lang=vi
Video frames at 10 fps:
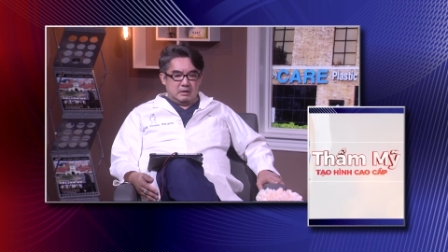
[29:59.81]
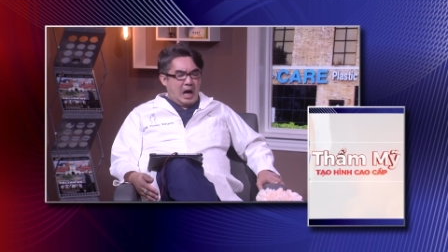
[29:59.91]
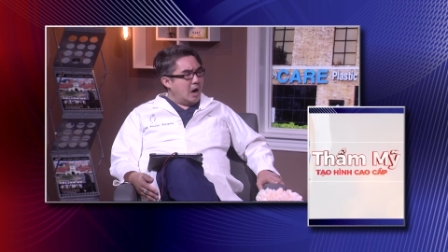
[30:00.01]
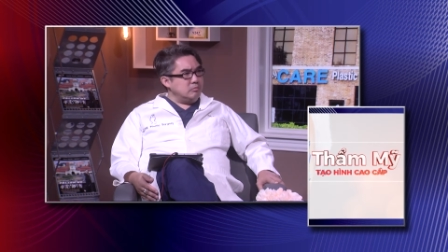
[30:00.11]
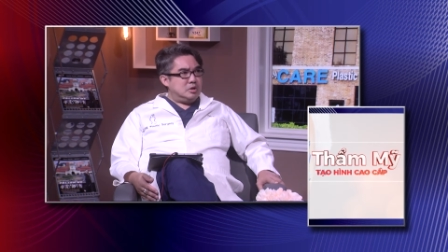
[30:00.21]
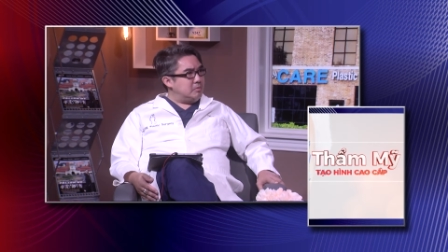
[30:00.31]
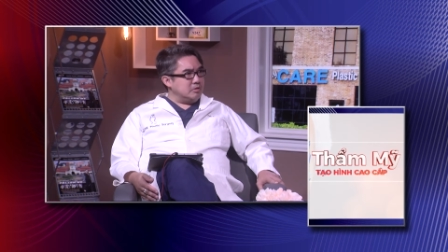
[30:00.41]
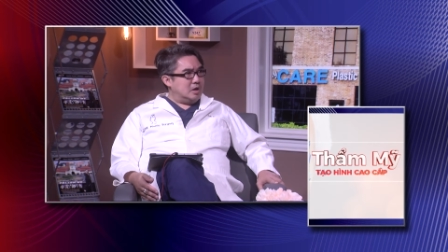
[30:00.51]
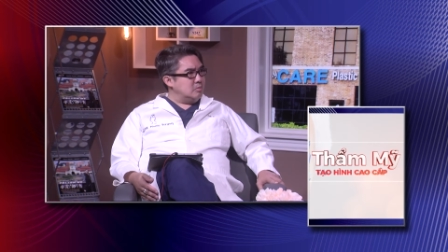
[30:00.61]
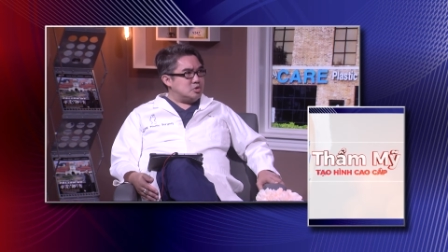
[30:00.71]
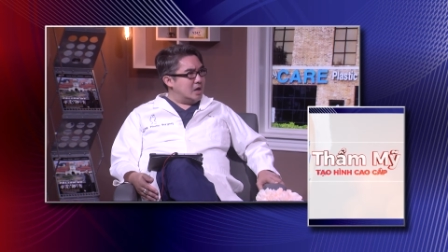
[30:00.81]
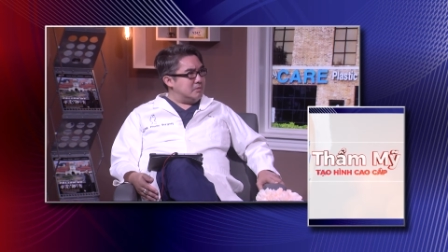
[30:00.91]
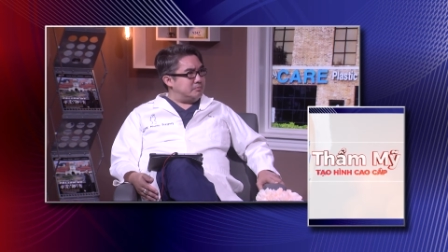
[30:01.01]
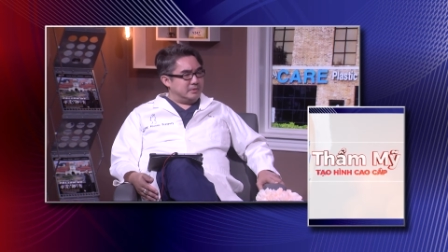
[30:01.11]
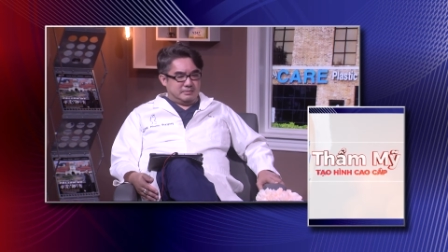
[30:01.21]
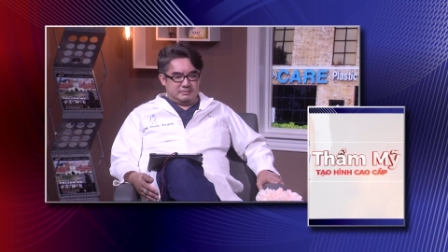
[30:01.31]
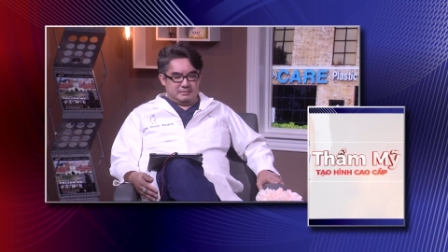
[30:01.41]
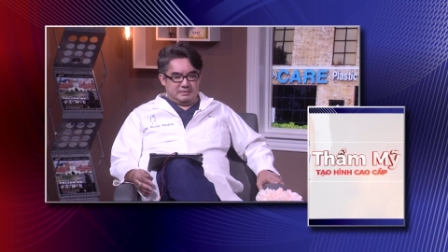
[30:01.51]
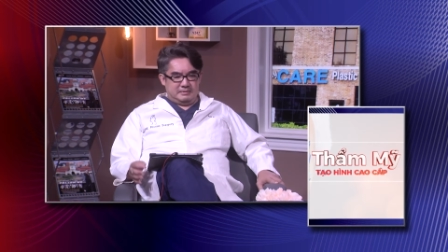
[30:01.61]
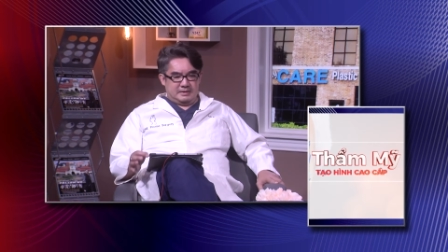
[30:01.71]
không tôi bầu cho ông Trump
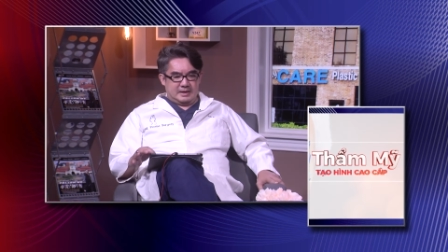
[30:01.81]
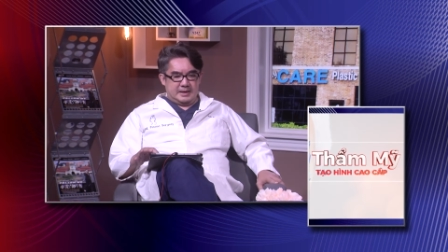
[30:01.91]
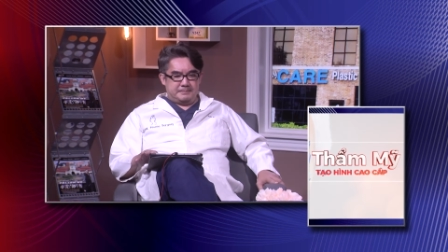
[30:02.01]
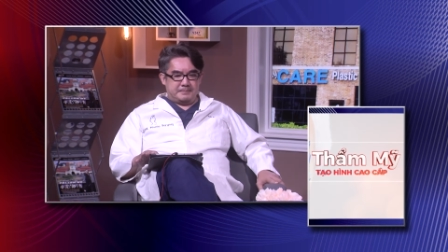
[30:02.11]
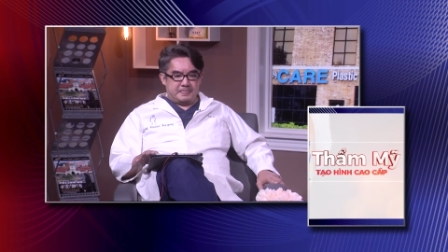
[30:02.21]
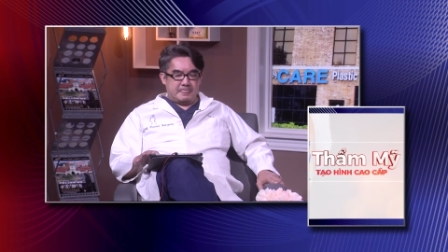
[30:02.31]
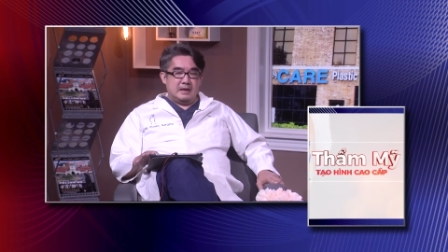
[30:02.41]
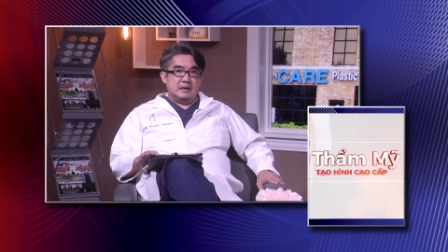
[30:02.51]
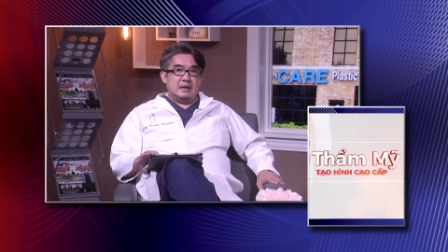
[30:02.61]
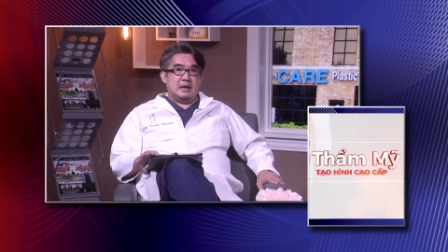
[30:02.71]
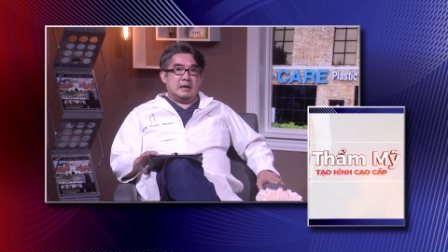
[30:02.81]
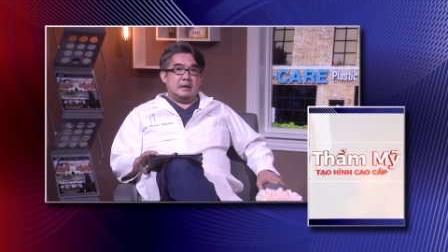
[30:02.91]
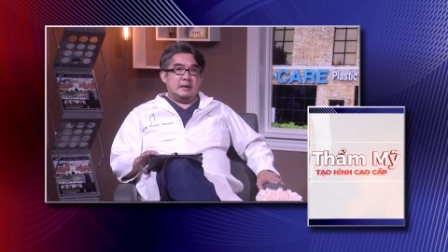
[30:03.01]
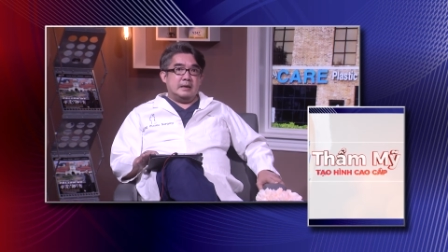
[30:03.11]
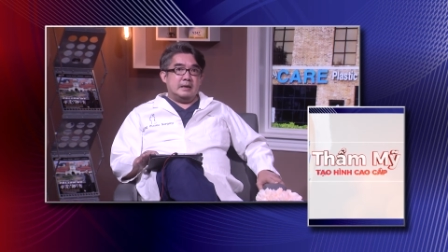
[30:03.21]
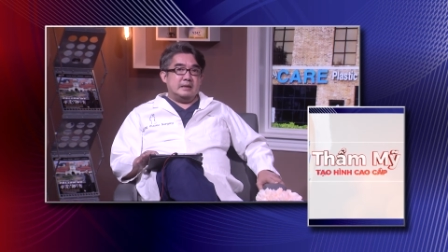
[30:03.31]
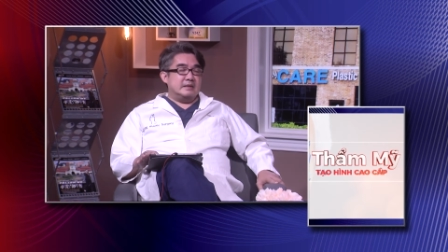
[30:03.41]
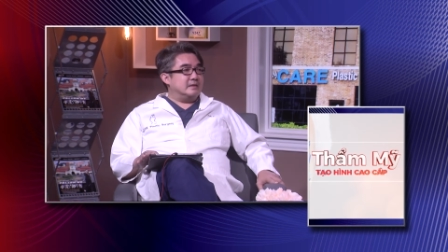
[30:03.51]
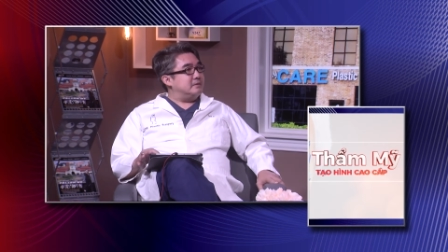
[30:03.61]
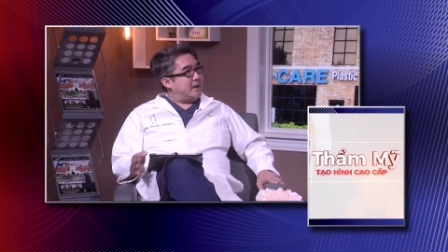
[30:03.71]
ok à,
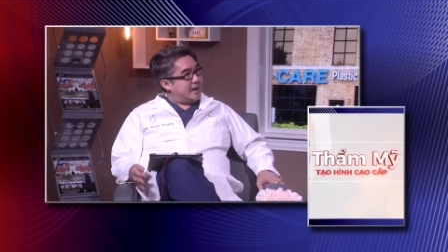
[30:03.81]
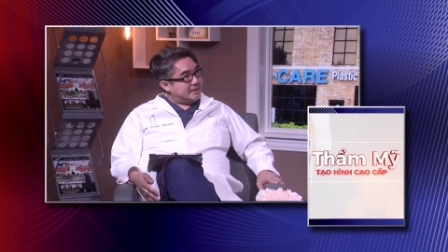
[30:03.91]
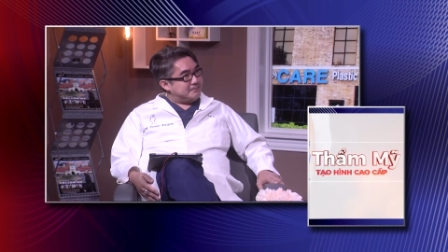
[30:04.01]
thưa bác